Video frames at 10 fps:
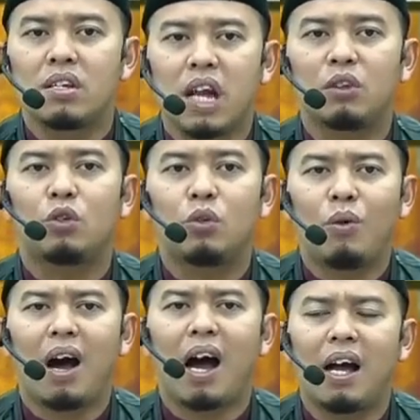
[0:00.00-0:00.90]
satu
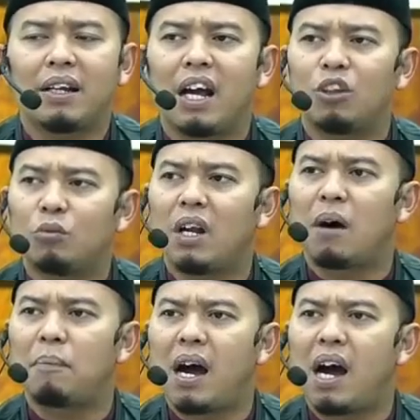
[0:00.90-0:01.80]
dua hari antum
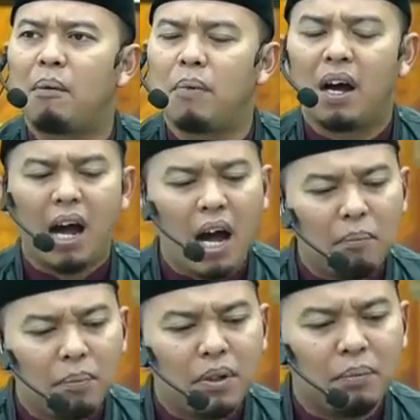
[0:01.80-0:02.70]
tidak paham
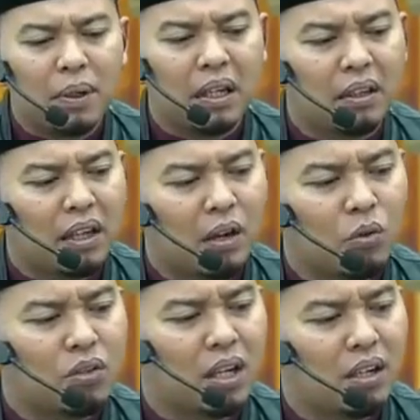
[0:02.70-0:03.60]
apa perintah
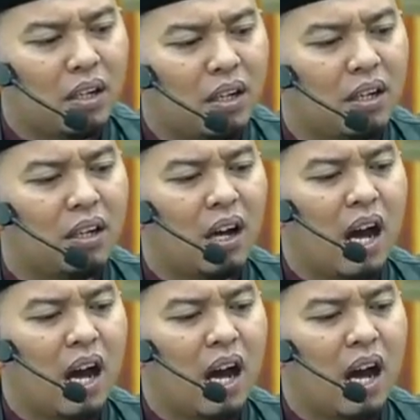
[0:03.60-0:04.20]
ustadz ini ya,